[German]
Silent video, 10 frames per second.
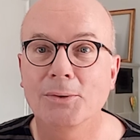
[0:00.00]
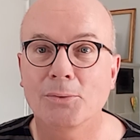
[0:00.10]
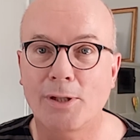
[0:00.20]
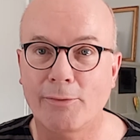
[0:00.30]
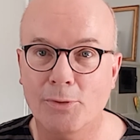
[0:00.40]

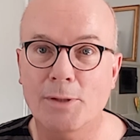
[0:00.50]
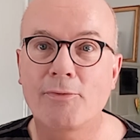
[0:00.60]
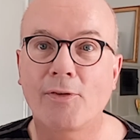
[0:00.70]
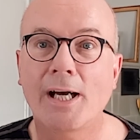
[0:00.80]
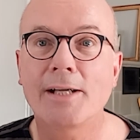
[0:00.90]
oder vor dem
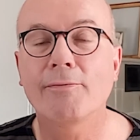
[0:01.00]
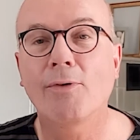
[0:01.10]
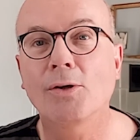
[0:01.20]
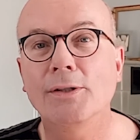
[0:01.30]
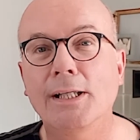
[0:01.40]
freien
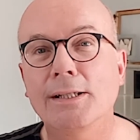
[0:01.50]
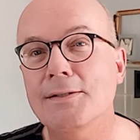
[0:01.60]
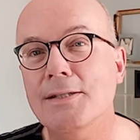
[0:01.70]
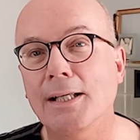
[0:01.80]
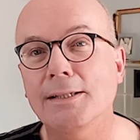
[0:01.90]
Wochenende
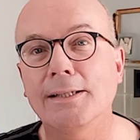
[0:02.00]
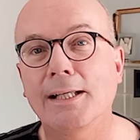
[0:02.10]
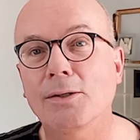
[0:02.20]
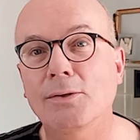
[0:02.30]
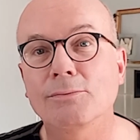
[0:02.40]
zeigt
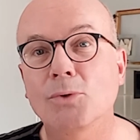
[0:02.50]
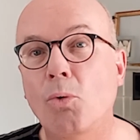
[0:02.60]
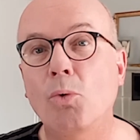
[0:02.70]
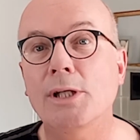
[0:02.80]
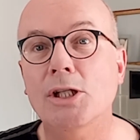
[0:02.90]
der
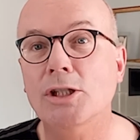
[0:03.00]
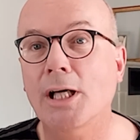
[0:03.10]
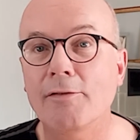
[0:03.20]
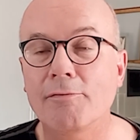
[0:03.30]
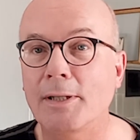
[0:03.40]

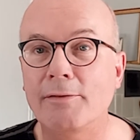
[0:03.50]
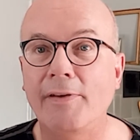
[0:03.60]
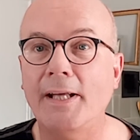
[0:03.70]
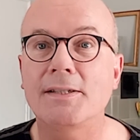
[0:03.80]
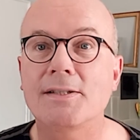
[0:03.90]
Corona-Streifen ein
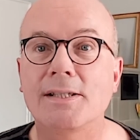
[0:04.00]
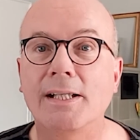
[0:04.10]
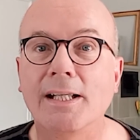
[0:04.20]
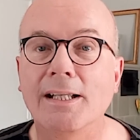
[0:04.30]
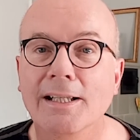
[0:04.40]
fettes
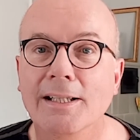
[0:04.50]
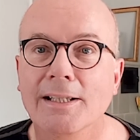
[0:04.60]
Tee,